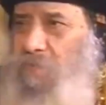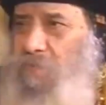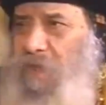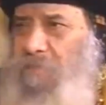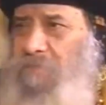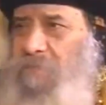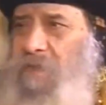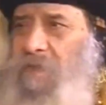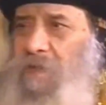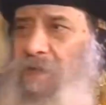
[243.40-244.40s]
قلت له نعم
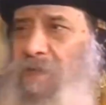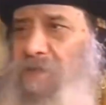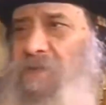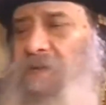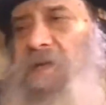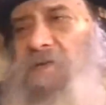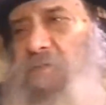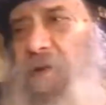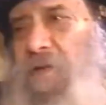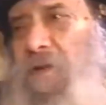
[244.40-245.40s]
قال لي
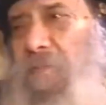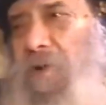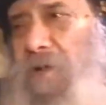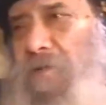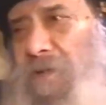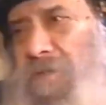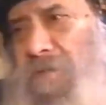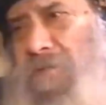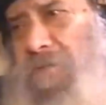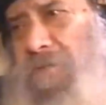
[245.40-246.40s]
اذا اسمعنا
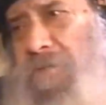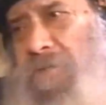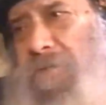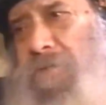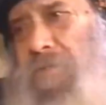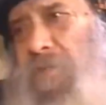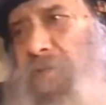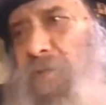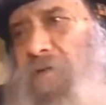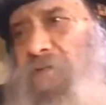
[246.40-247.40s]
بعضا
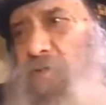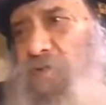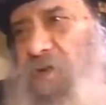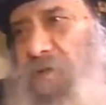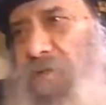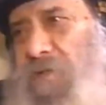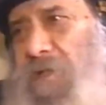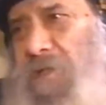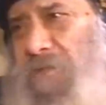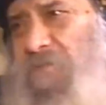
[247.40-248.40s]
من
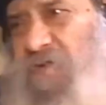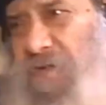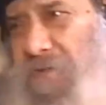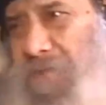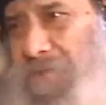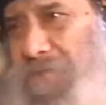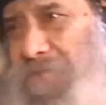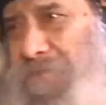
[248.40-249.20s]
محفوظاتك لنفسك